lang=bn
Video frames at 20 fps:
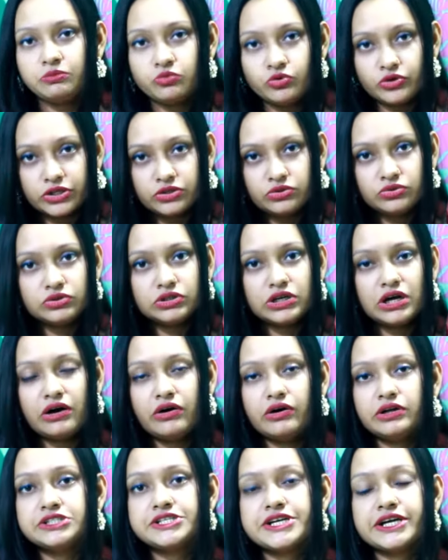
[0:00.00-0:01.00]
বুকের দুধ
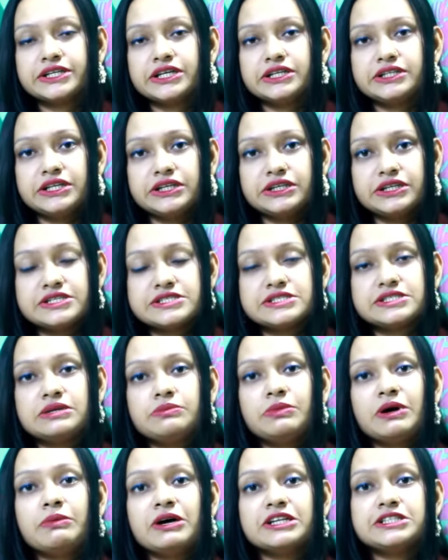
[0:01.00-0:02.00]
খাওয়ার যে একটা টেন্ডেন্সি
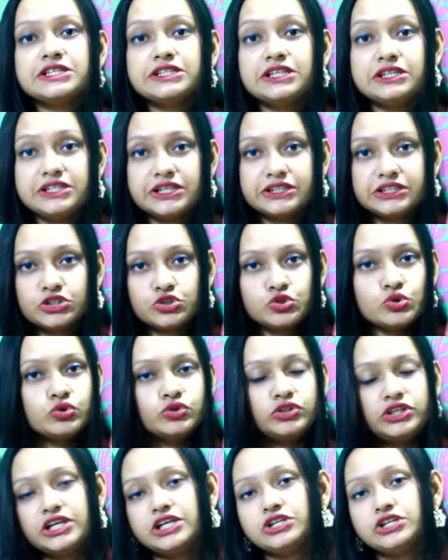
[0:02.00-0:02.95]
বা বাচ্চাদের যে একটা শক্তি